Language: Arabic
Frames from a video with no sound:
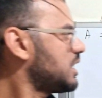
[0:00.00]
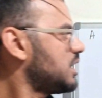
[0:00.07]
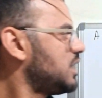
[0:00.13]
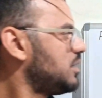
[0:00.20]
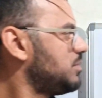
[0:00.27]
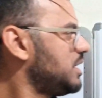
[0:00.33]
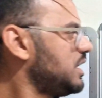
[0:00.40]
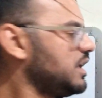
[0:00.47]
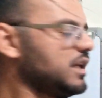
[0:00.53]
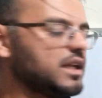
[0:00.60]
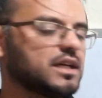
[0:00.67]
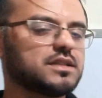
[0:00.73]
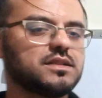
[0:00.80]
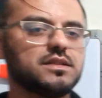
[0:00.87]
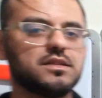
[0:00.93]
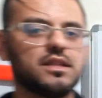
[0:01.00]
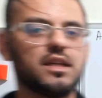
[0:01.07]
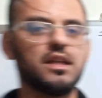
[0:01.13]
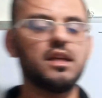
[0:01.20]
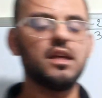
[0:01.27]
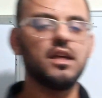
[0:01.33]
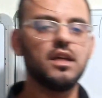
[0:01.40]
قابل
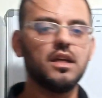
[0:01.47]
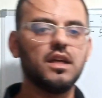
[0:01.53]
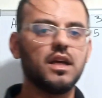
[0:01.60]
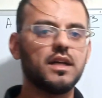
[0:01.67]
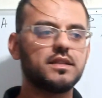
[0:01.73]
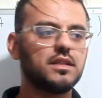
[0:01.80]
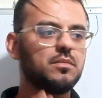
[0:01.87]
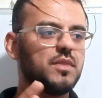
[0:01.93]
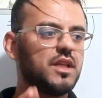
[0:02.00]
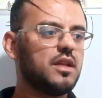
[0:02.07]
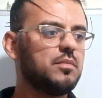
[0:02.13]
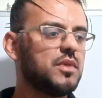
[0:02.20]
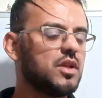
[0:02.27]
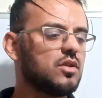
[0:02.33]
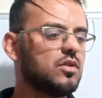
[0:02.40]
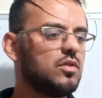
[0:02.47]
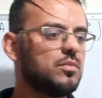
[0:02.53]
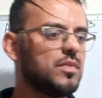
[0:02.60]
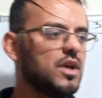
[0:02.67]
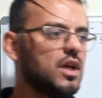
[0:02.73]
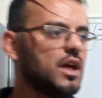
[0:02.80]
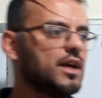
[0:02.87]
للاختزال أتمنى منكم
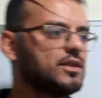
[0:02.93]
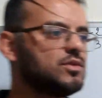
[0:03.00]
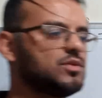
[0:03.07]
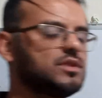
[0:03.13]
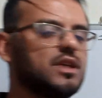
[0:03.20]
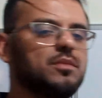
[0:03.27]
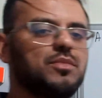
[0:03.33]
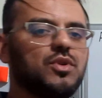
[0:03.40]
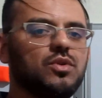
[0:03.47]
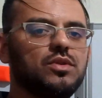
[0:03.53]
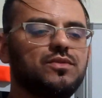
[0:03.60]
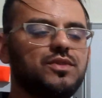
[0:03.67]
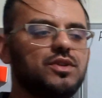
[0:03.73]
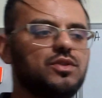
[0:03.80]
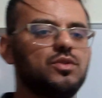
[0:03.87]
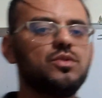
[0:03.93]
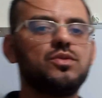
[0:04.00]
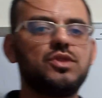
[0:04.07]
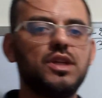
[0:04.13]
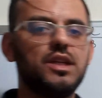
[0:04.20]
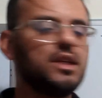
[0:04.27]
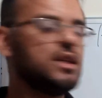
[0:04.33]
أن تتابعوا الفيديو
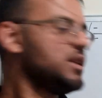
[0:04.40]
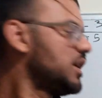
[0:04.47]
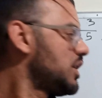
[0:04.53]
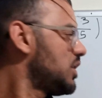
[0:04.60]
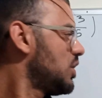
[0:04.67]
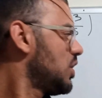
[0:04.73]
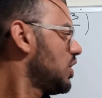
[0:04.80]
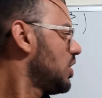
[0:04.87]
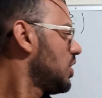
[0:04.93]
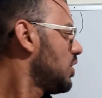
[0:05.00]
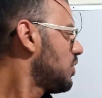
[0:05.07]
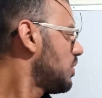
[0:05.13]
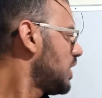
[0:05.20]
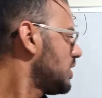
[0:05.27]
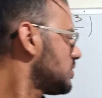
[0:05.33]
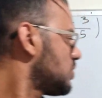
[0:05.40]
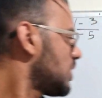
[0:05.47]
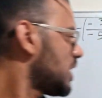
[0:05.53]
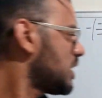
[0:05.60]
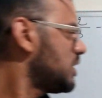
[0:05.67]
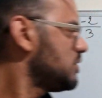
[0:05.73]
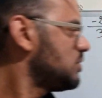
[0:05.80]
جيدا وأن
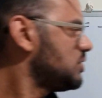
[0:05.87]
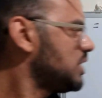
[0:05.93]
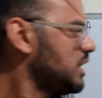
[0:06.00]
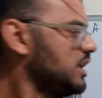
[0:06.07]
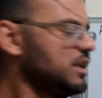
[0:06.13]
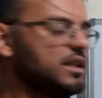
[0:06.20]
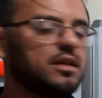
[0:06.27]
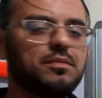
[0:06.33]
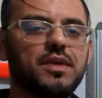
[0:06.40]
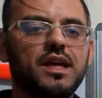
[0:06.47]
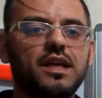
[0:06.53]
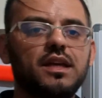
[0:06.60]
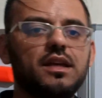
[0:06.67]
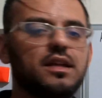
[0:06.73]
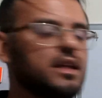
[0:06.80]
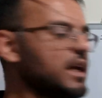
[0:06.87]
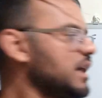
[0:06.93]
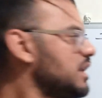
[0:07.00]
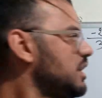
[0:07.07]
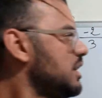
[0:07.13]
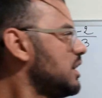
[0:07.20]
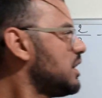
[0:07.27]
تركزوا جيدا معي
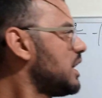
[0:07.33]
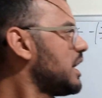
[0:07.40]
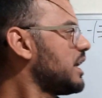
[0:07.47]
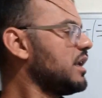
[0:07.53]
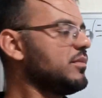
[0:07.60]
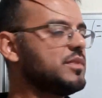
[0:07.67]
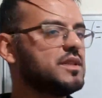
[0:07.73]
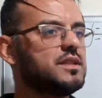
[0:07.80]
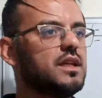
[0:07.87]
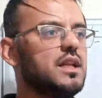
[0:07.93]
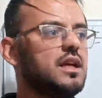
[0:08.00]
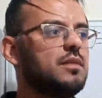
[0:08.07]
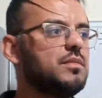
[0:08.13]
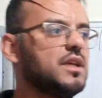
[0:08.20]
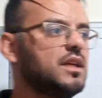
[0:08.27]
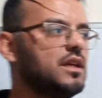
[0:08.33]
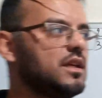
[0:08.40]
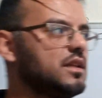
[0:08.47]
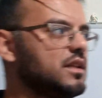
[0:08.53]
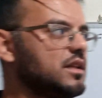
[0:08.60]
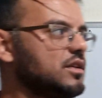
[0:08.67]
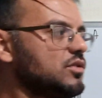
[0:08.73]
لأن أغلب
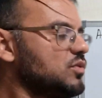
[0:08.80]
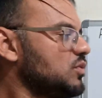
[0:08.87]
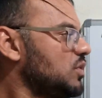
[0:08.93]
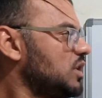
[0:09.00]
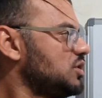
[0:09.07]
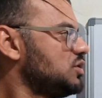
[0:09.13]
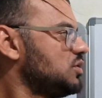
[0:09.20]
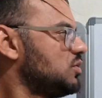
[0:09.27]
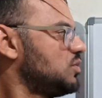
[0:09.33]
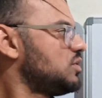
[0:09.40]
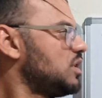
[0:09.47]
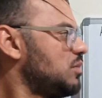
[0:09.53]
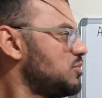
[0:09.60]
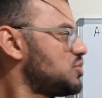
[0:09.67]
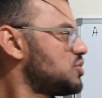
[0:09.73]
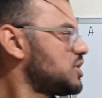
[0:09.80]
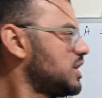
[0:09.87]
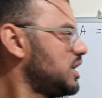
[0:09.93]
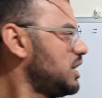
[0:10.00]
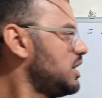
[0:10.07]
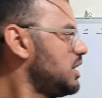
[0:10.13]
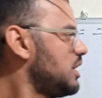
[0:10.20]
التلاميذ يواجهون
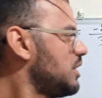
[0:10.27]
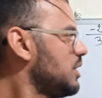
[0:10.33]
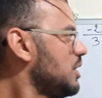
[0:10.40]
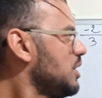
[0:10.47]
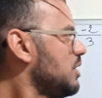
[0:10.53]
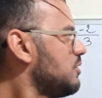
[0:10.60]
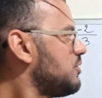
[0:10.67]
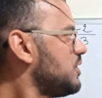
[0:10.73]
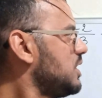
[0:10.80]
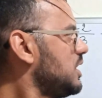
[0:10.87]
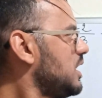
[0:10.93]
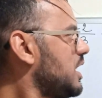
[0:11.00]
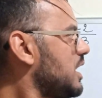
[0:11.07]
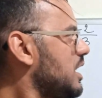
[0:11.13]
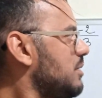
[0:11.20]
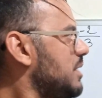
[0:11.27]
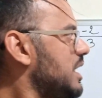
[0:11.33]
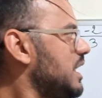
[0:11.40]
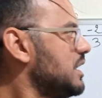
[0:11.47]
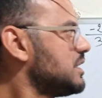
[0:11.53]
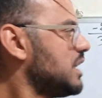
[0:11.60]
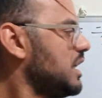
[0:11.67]
مشكل في
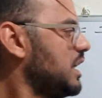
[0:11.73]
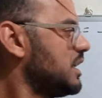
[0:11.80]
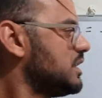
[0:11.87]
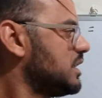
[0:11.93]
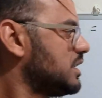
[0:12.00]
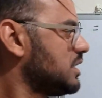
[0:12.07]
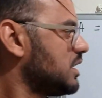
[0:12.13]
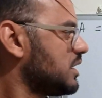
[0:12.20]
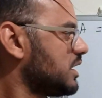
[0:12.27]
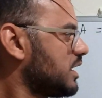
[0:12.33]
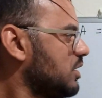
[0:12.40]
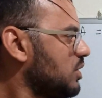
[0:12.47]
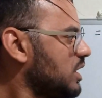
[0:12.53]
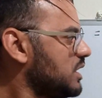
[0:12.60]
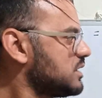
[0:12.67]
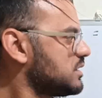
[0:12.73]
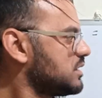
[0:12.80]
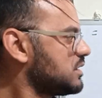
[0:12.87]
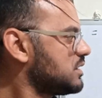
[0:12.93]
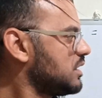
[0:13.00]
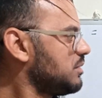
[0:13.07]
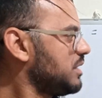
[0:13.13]
العمليات على الأعداد الناطقة
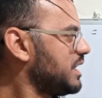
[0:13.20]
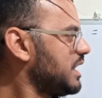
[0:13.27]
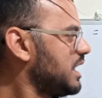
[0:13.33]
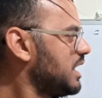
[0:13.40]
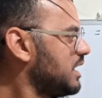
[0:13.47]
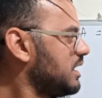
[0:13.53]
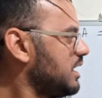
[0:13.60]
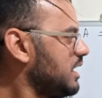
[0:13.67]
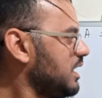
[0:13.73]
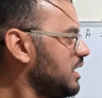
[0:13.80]
وخاصة مثل هذه